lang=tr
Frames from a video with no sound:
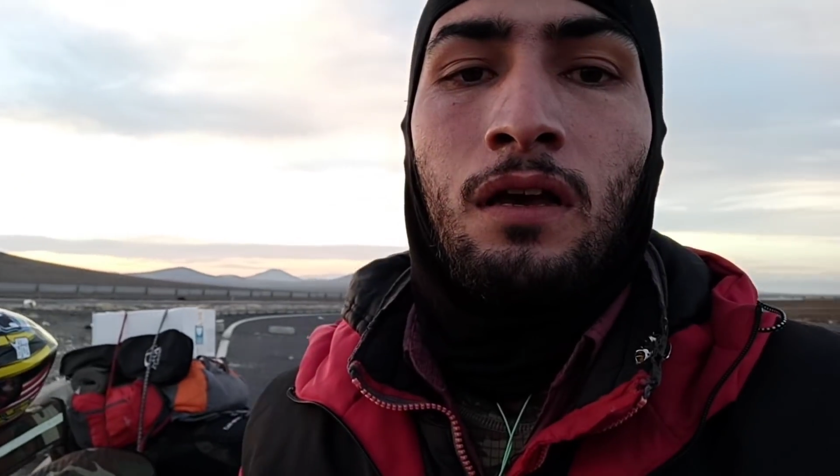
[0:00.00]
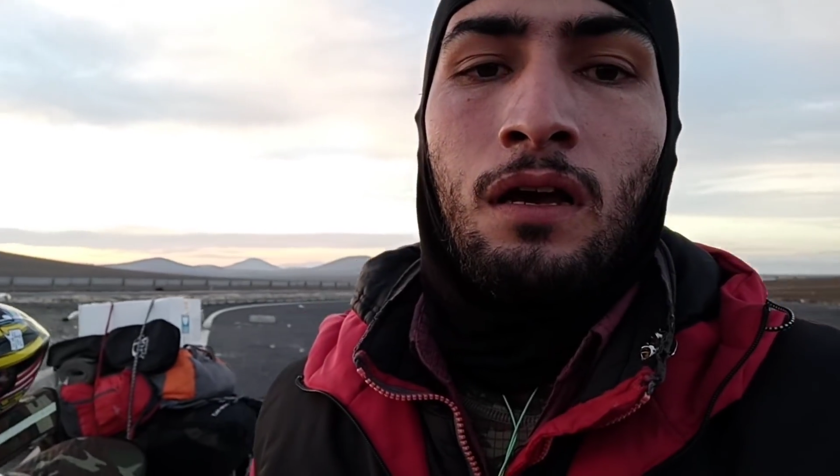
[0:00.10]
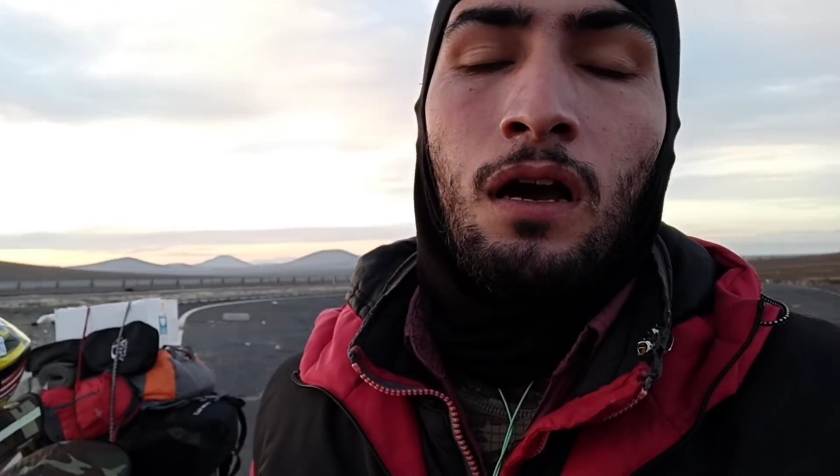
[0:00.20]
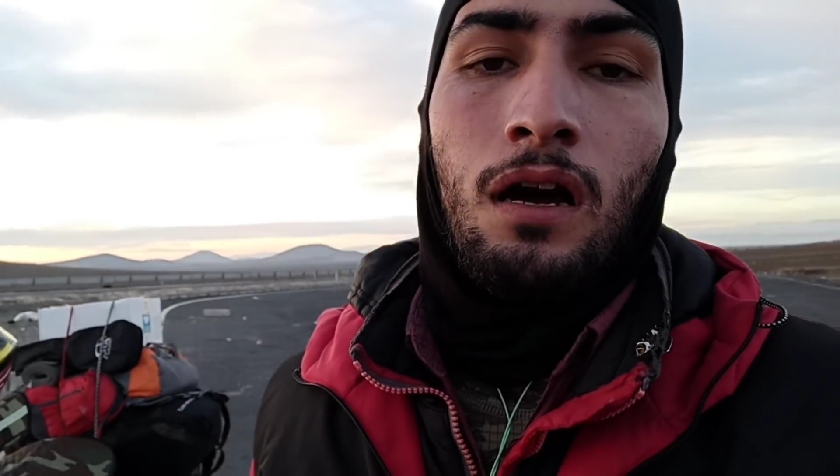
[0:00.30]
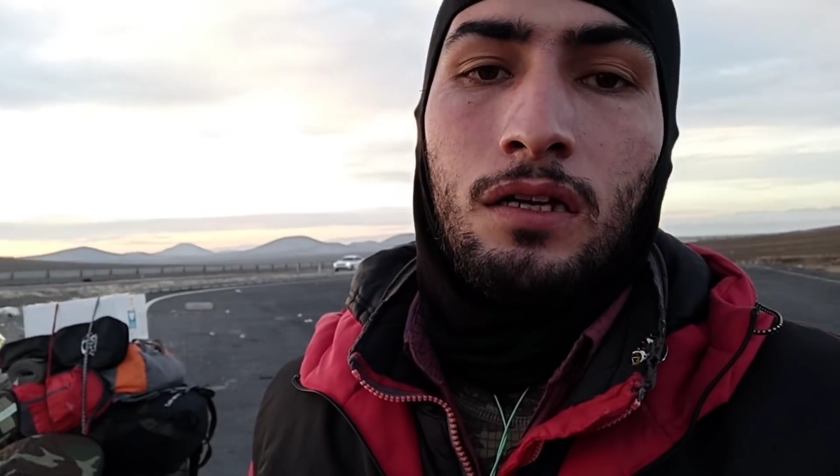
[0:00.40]

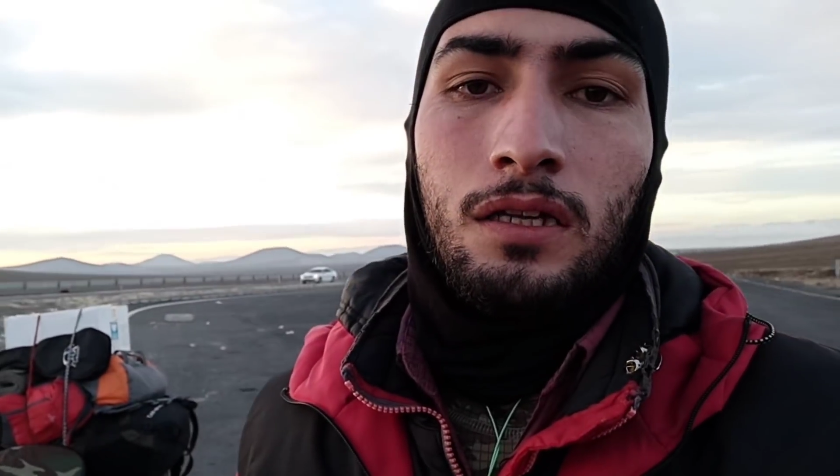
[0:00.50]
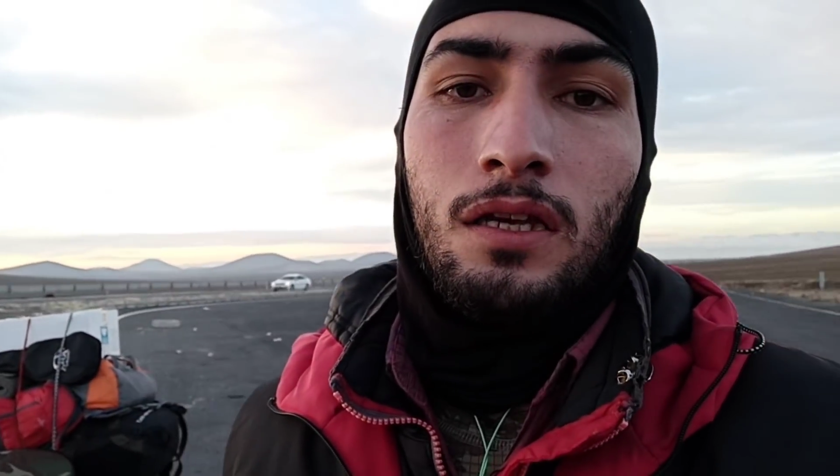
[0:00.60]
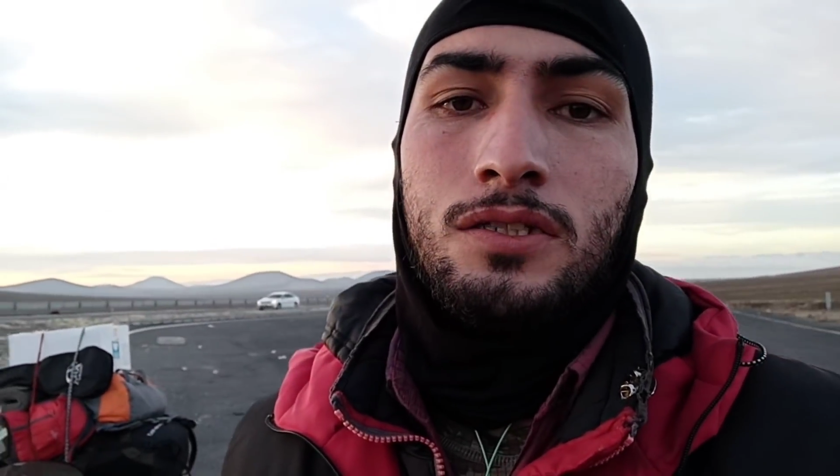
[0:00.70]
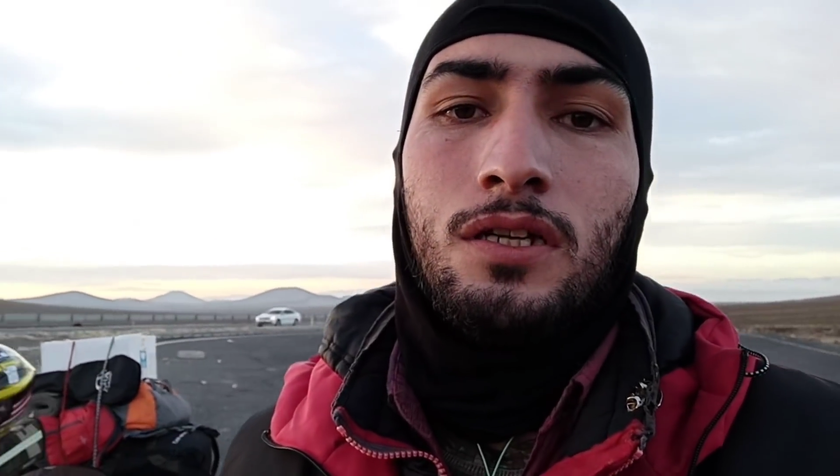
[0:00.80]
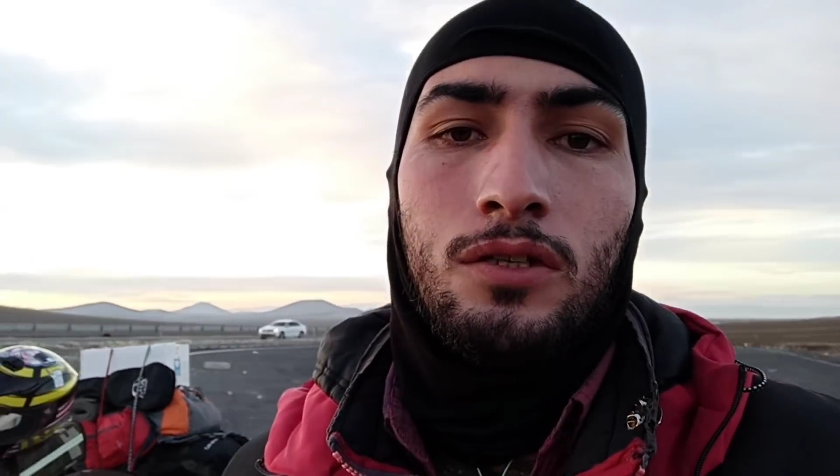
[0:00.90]

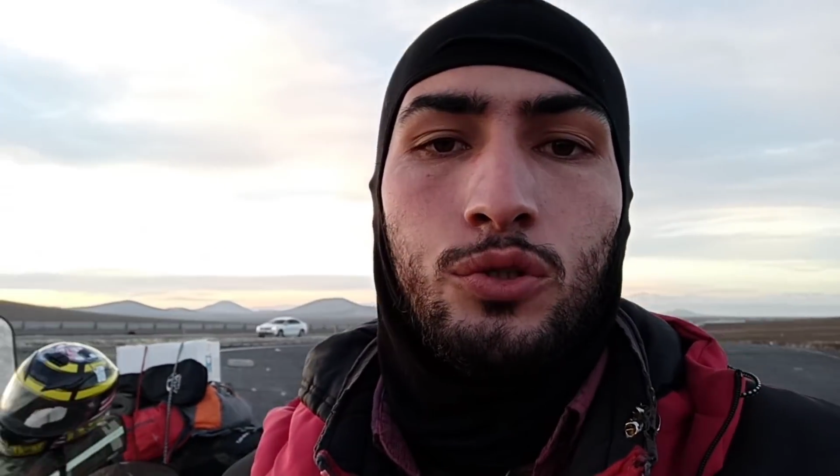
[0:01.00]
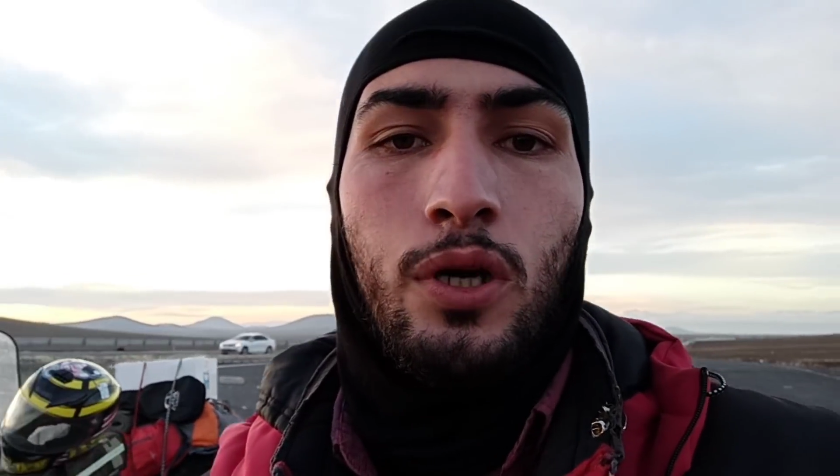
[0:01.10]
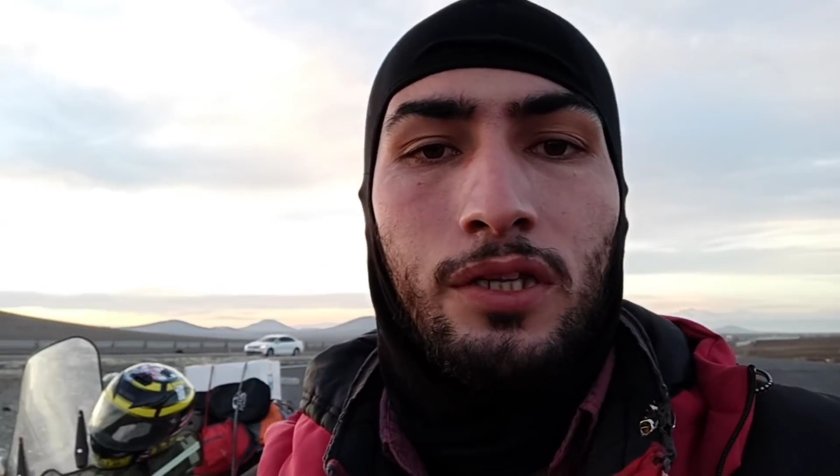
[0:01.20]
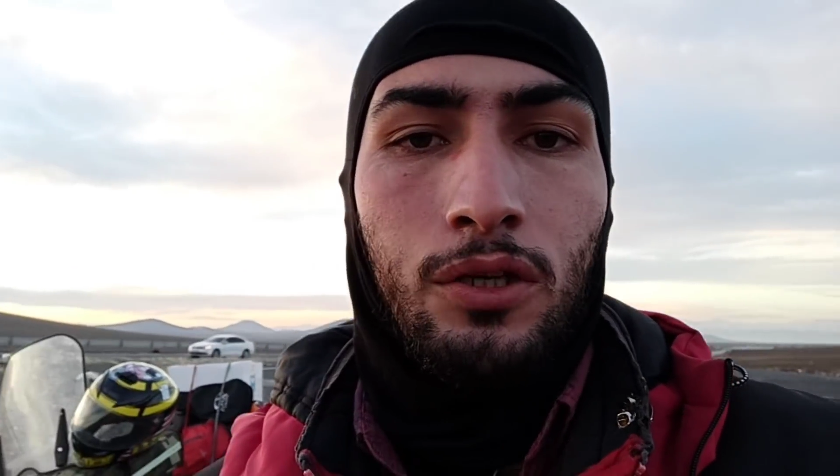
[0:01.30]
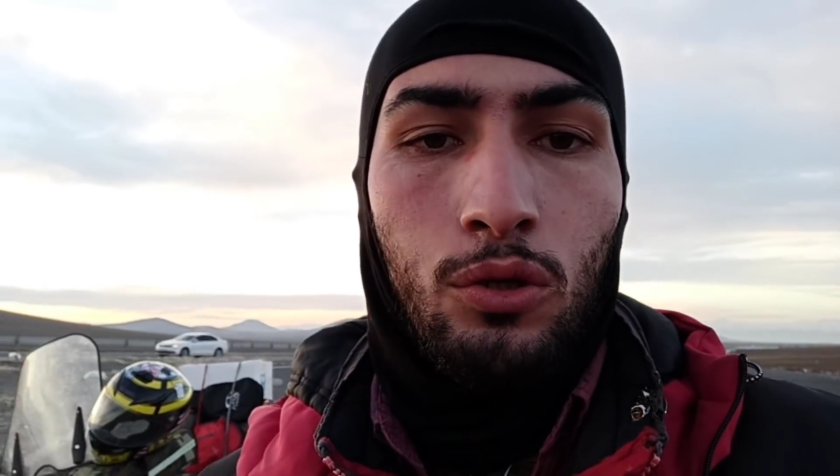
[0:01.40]
Arkadaşlar şu
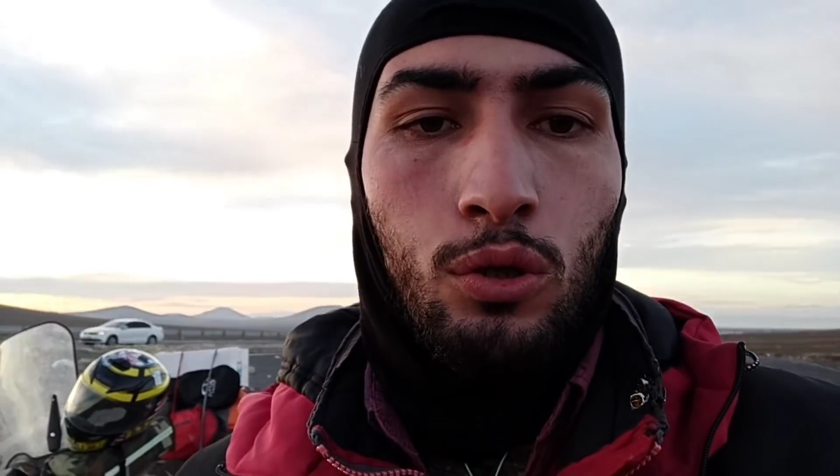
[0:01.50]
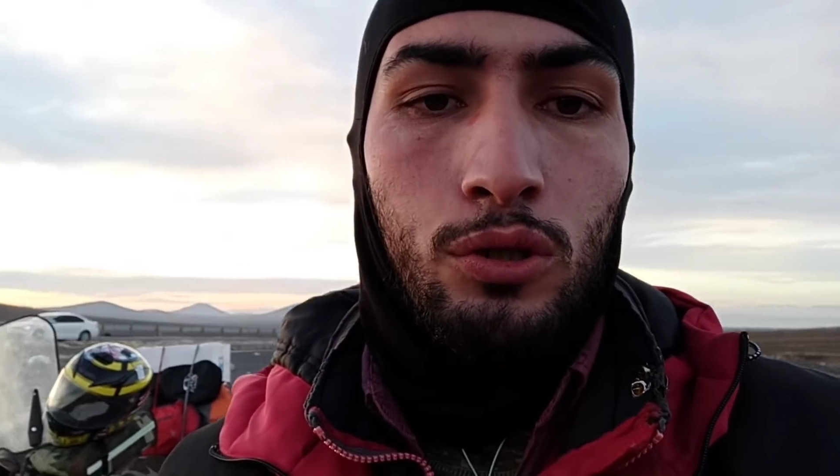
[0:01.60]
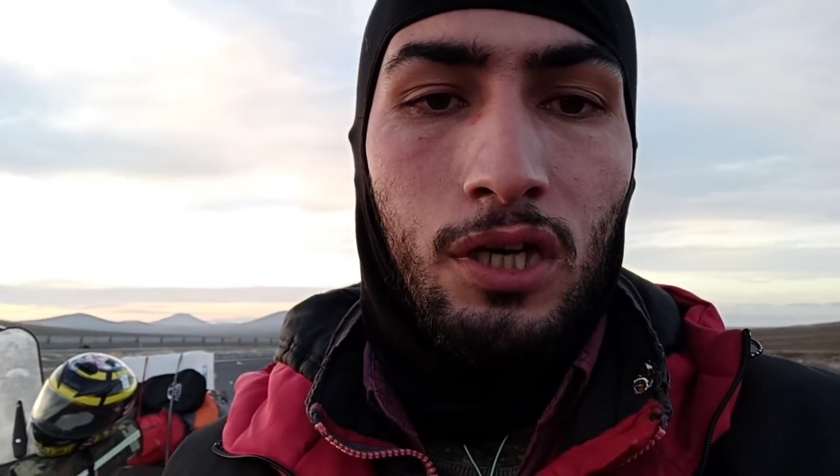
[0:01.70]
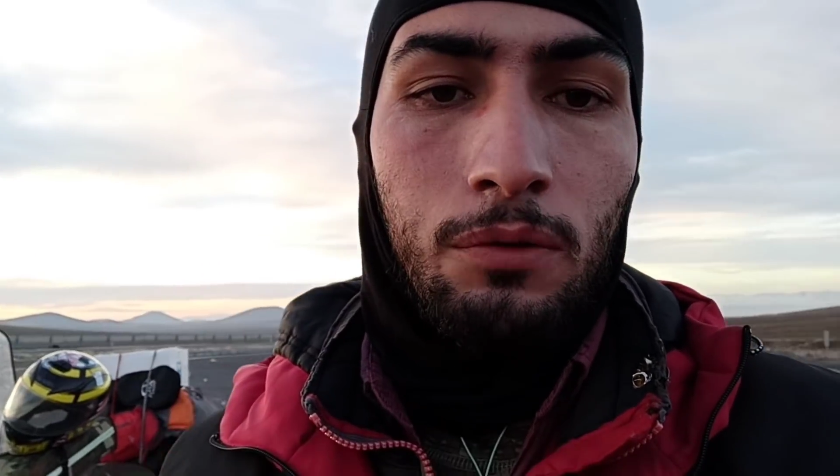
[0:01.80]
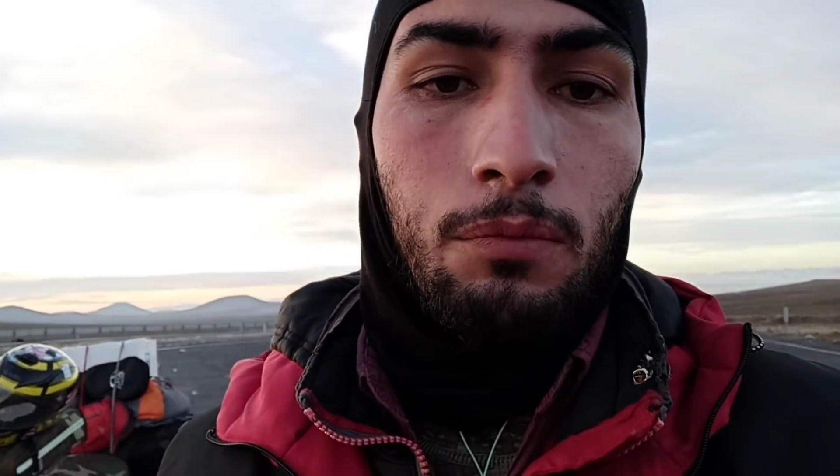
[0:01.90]
anda yoldayım.